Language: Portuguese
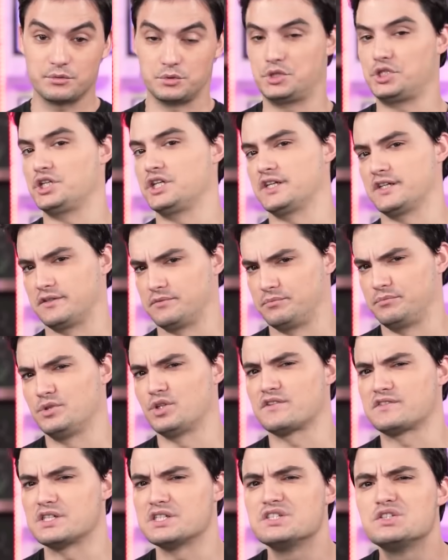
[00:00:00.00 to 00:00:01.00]
não tinha
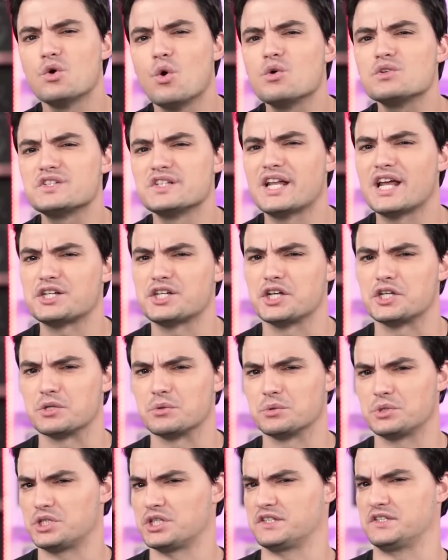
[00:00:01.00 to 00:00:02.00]
1911, né, gente?
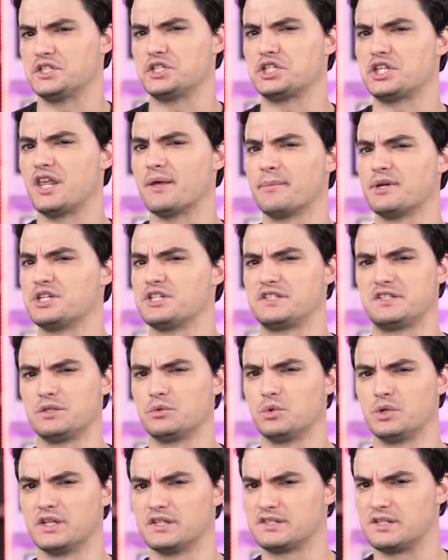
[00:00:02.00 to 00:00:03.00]
Não tinha sistemas de
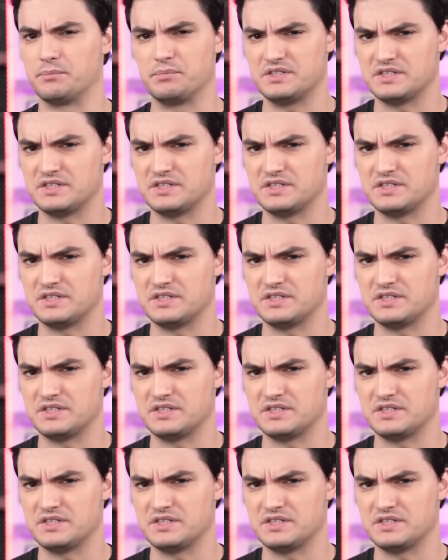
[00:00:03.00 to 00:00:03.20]
segurança